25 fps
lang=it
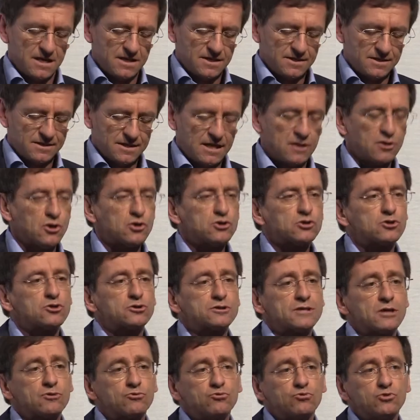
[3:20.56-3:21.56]
Nel nostro
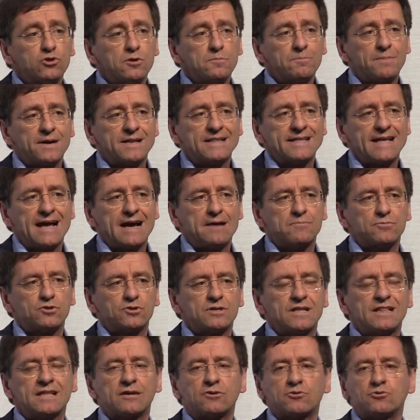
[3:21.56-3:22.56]
statuto parliamo
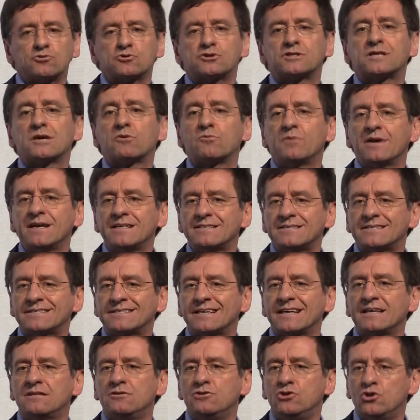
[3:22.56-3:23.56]
delle
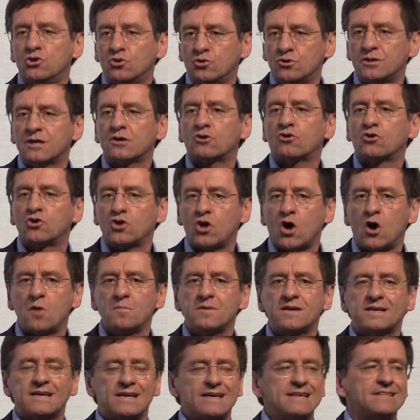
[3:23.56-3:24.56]
conseguenze non
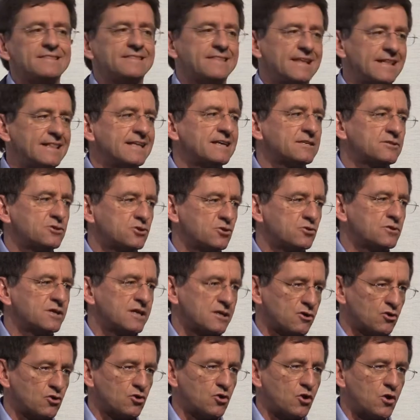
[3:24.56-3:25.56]
economiche delle azioni
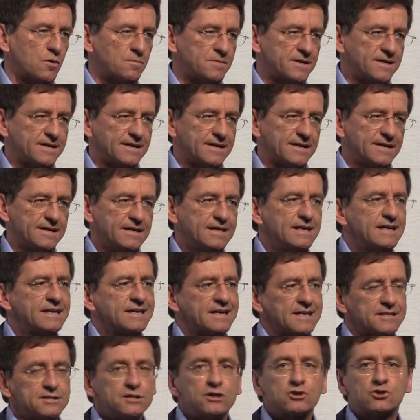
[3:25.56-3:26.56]
economiche,
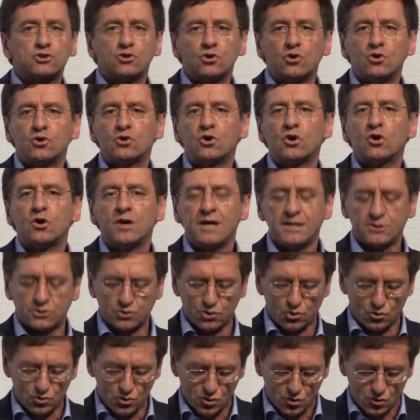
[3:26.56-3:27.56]
che ci sono e
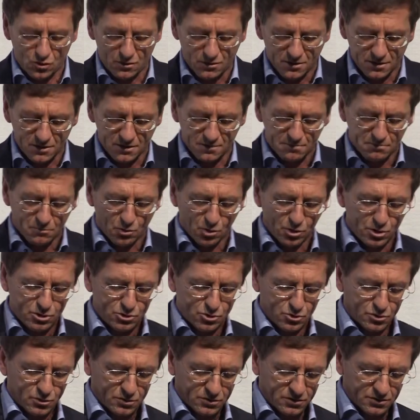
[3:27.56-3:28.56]
sono eh,
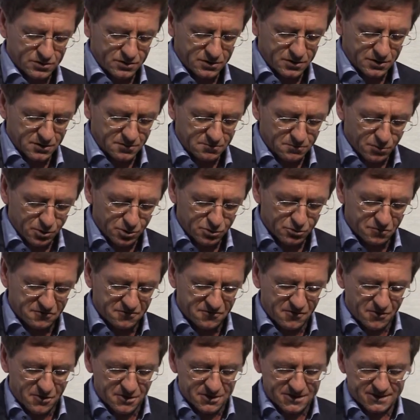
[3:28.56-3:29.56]
molto, eh, molto,
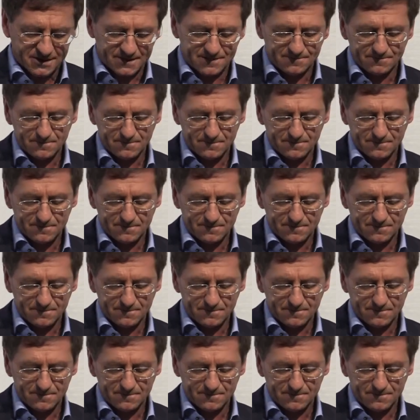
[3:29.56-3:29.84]
forti.